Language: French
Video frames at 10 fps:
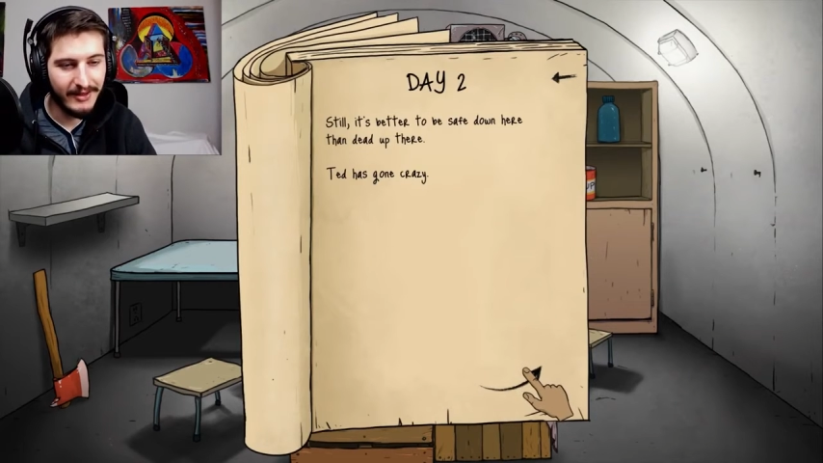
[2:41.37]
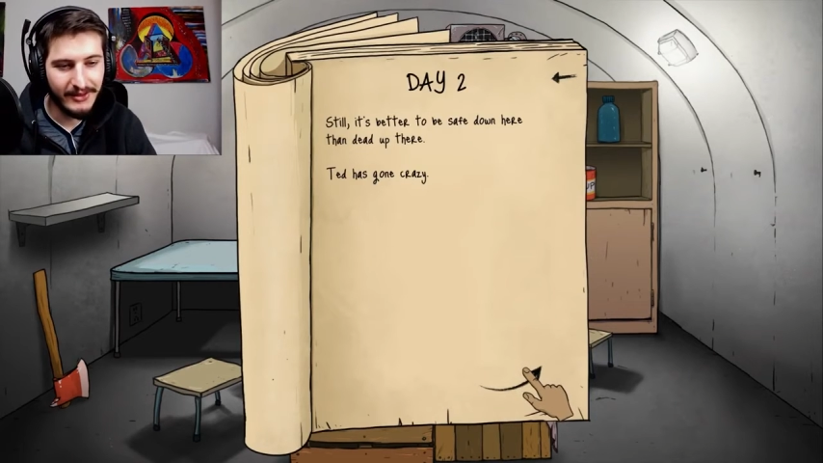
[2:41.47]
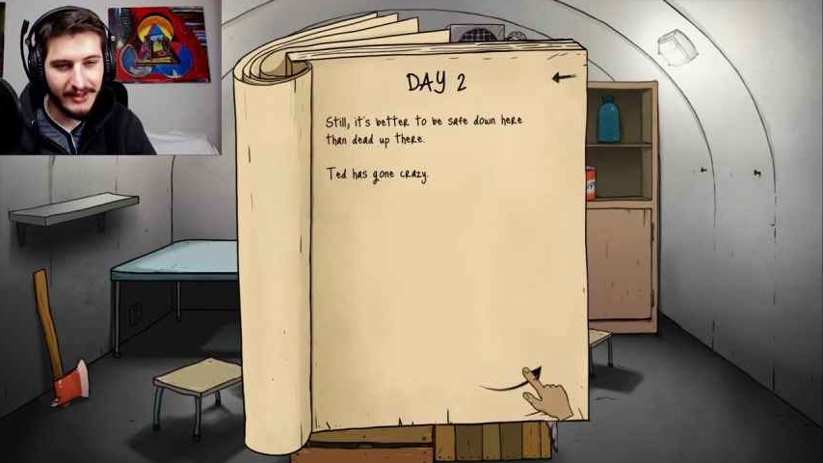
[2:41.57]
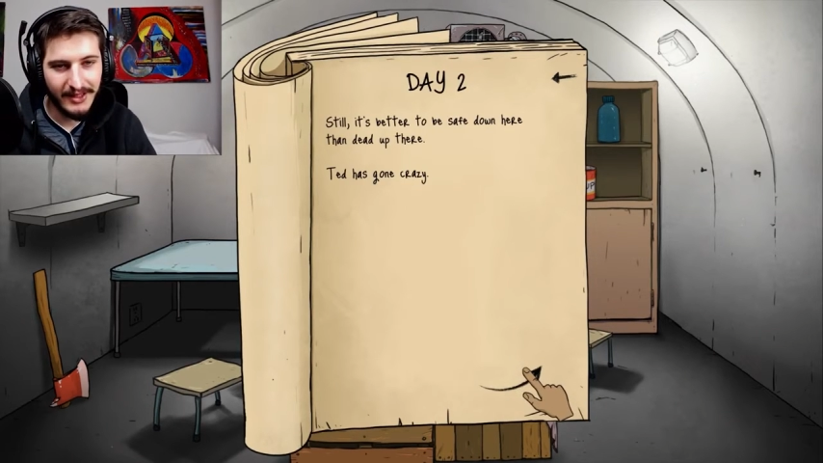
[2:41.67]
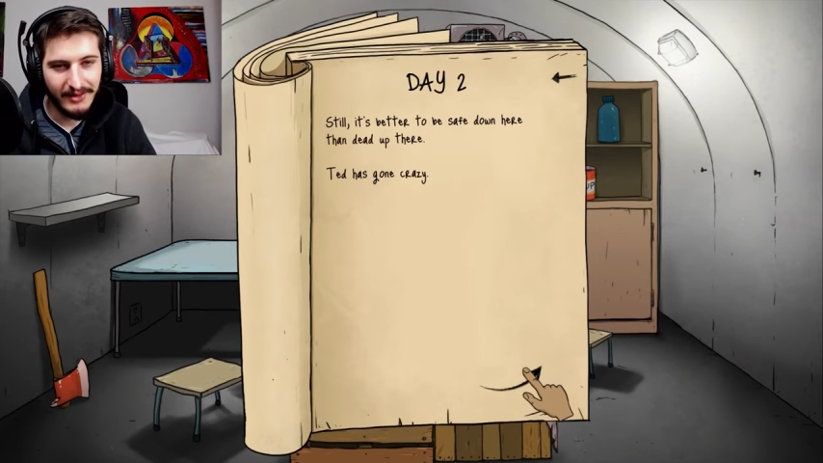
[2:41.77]

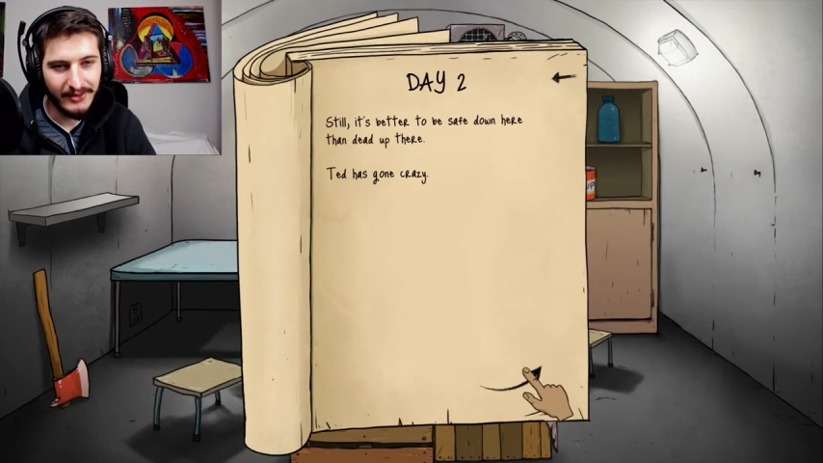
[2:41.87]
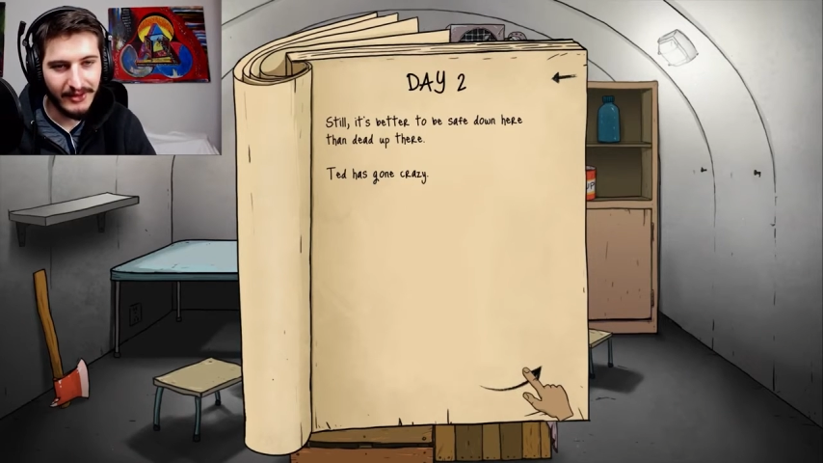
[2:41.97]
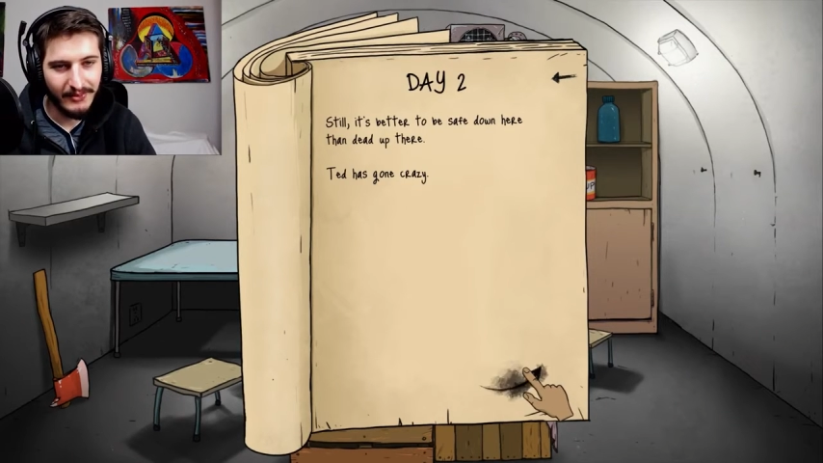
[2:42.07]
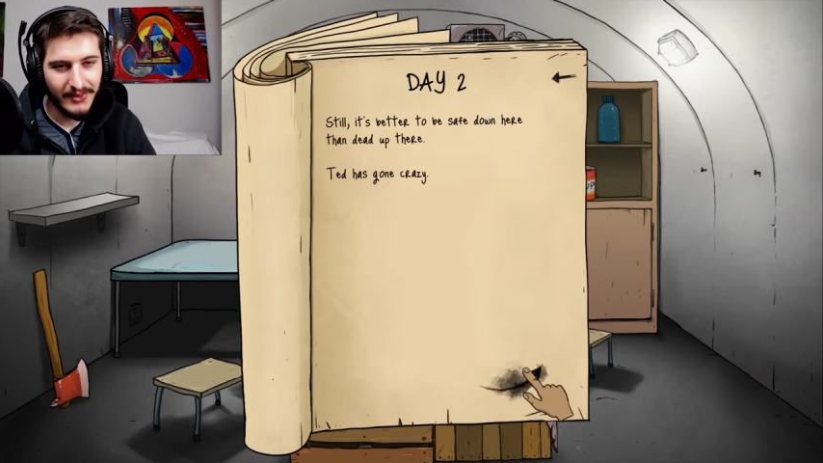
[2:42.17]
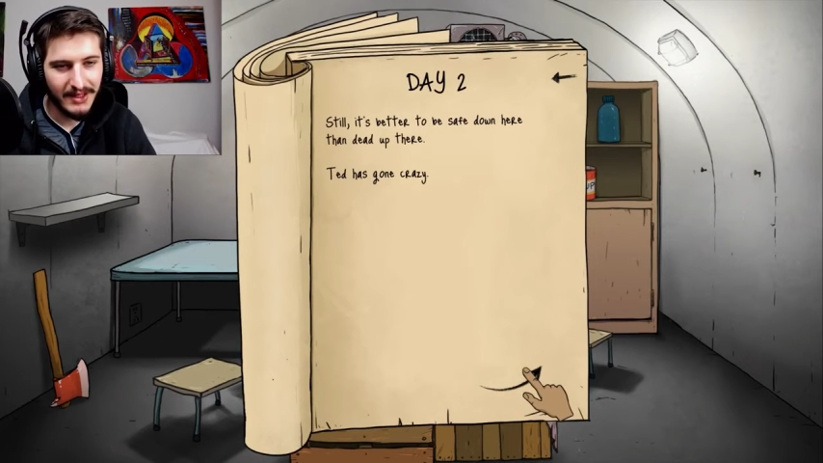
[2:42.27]
ok,
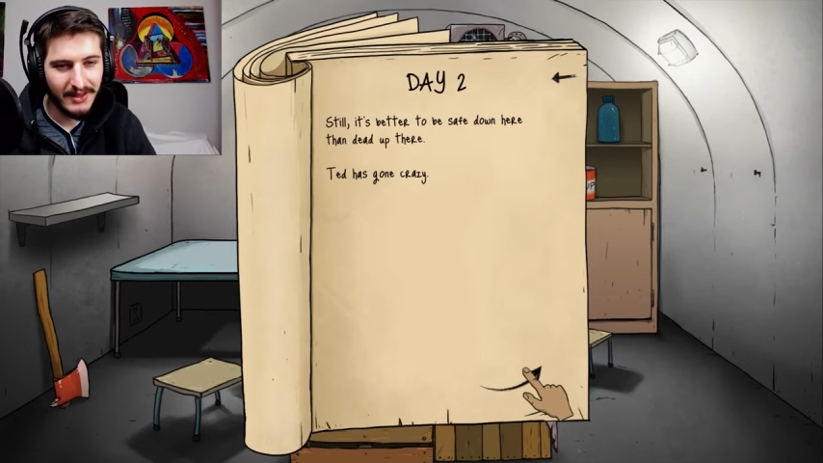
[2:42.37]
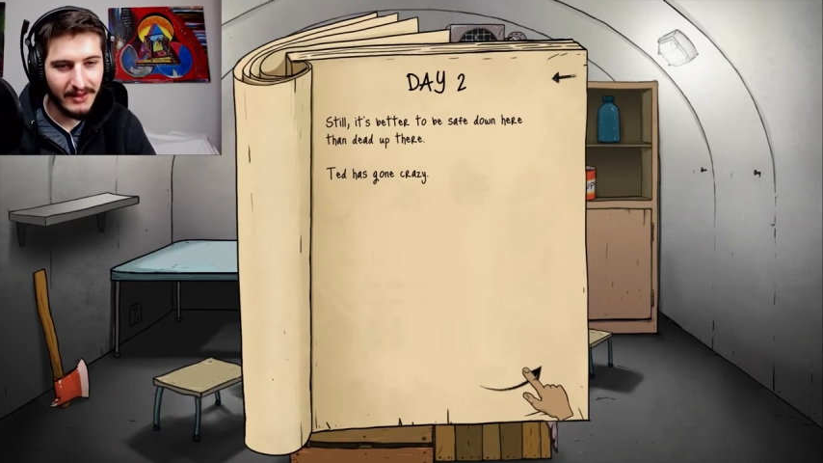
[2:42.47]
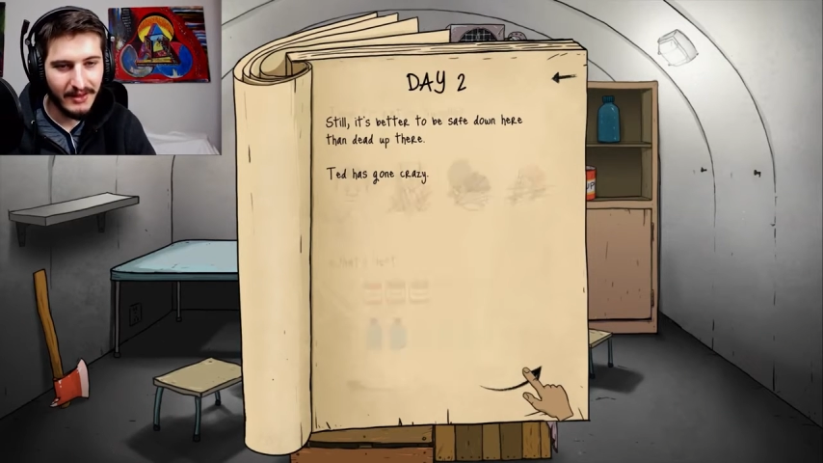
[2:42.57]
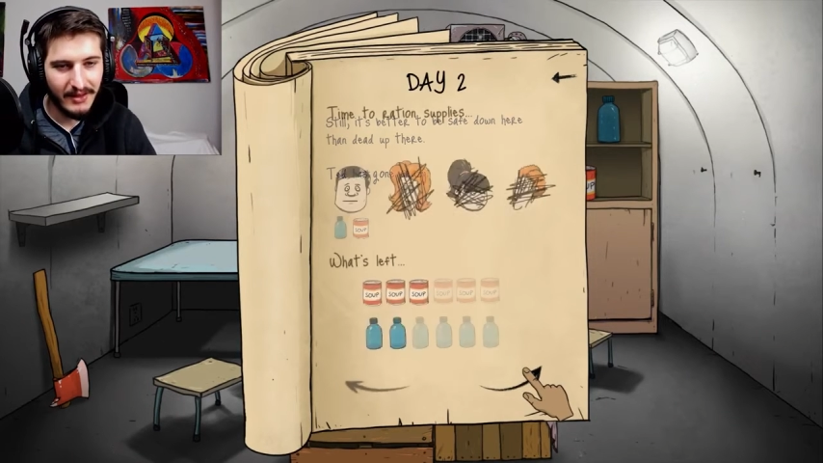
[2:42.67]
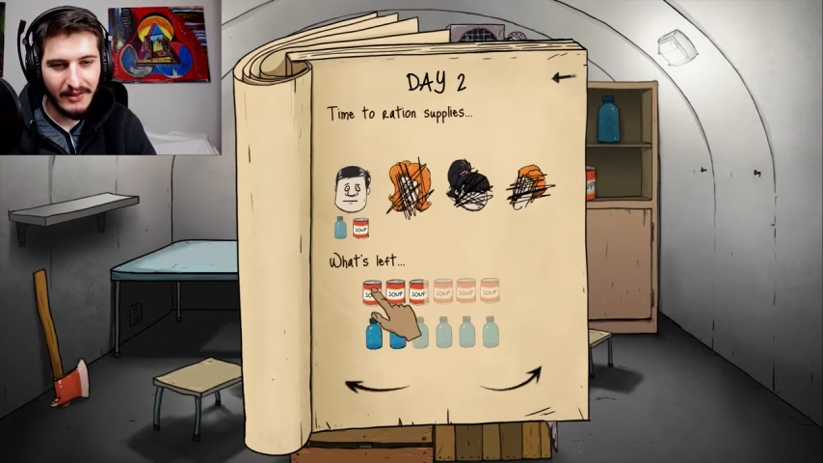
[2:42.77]

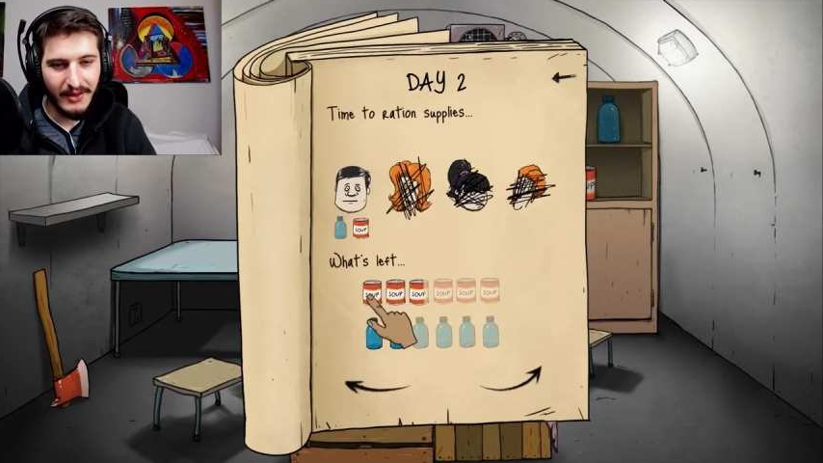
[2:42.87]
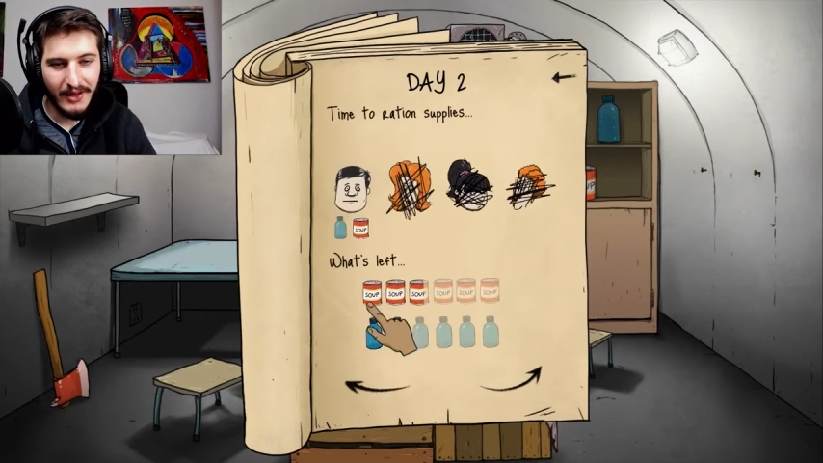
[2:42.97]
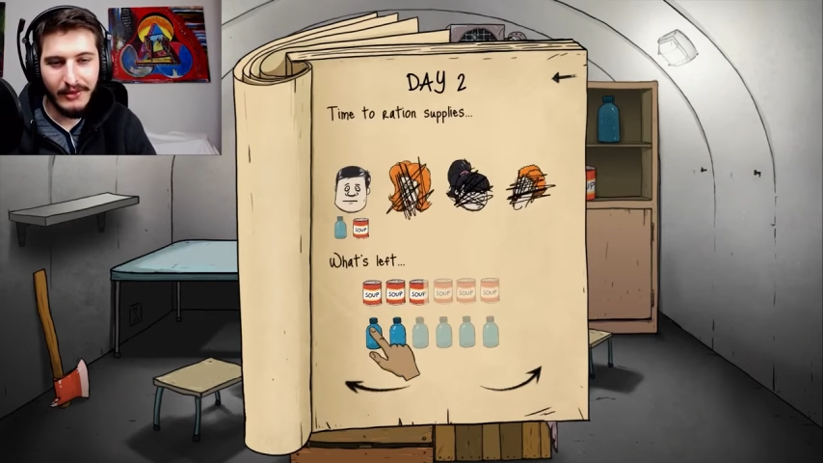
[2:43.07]
tant pis.